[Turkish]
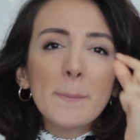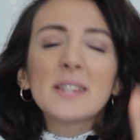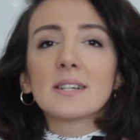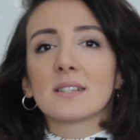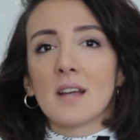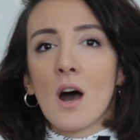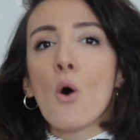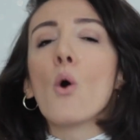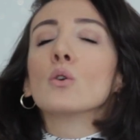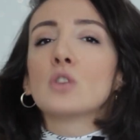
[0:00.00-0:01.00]
bir tık
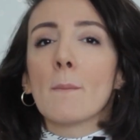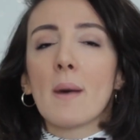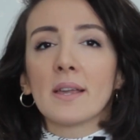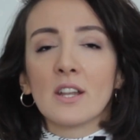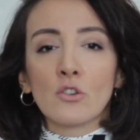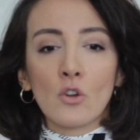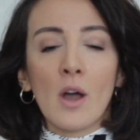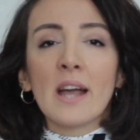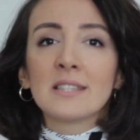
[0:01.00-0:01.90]
daha özenmen gerekiyor.